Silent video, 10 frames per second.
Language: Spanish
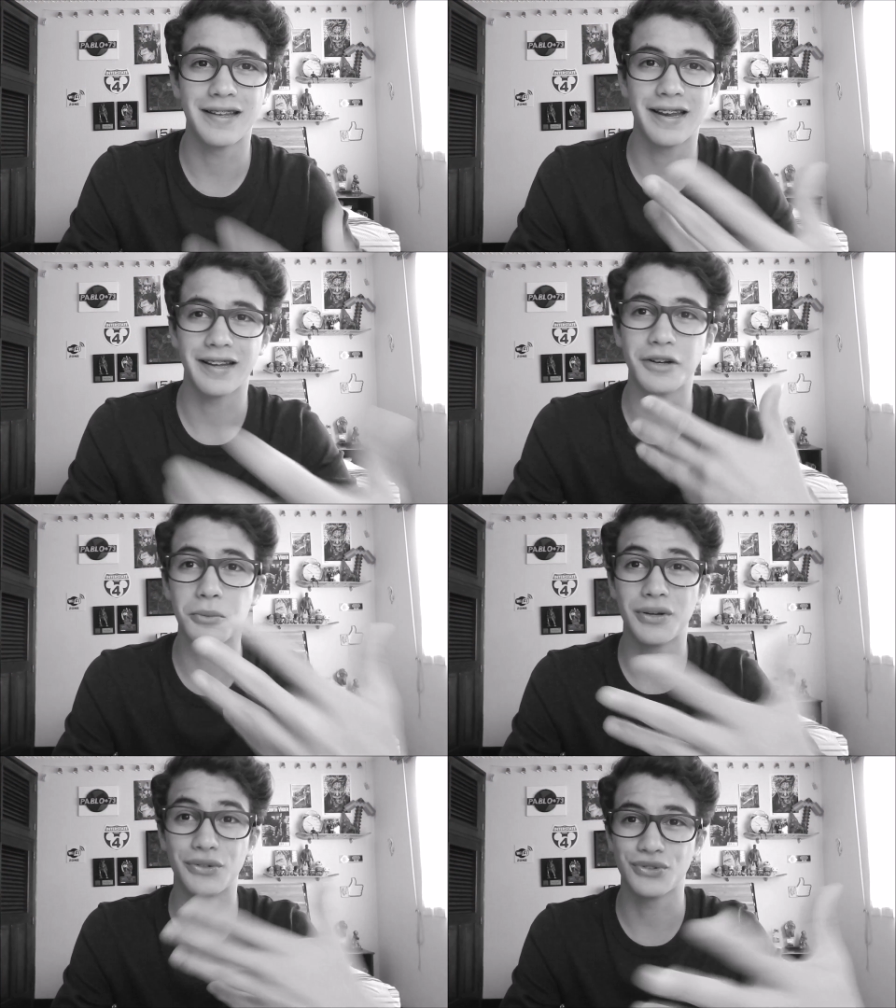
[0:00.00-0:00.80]
en,
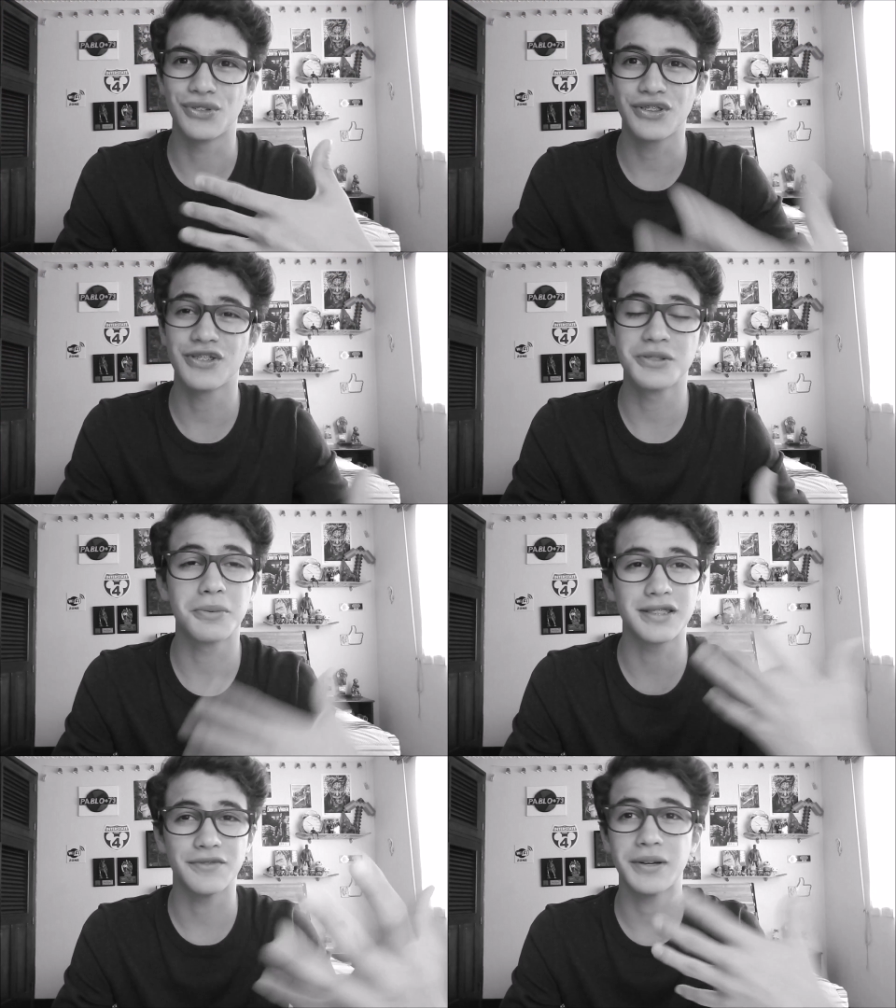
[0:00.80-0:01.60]
como nosotros,
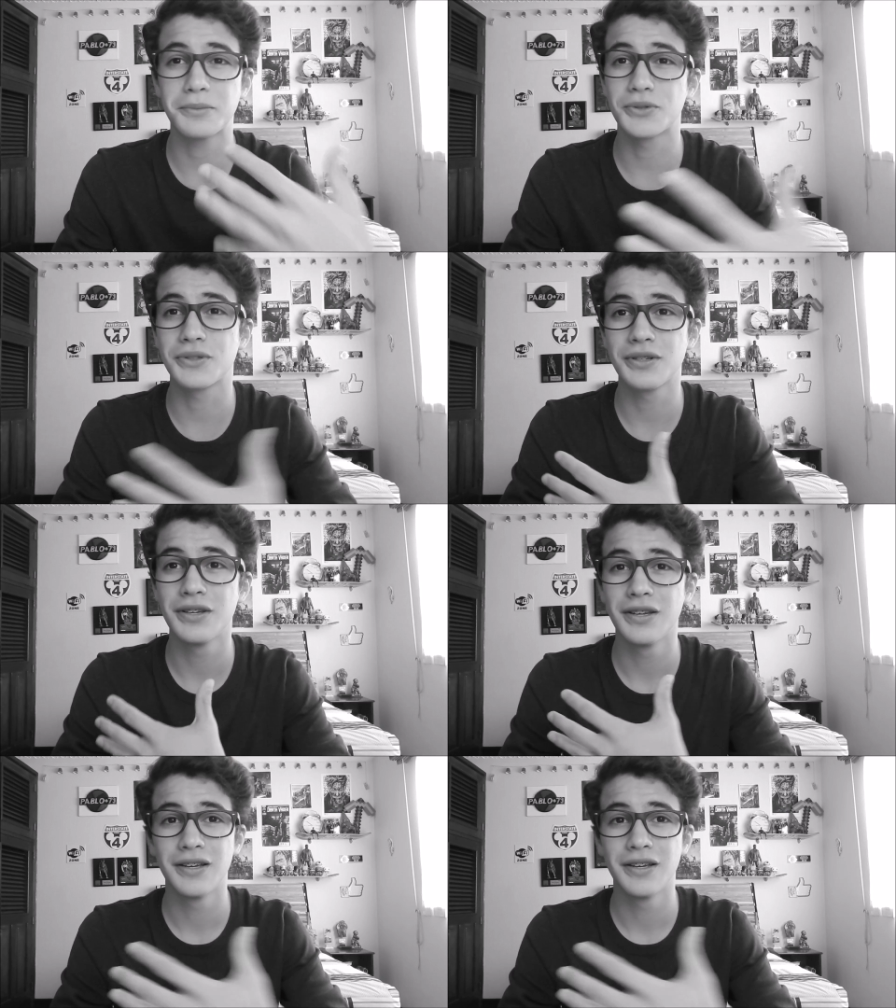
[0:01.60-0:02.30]
como que si fuéramos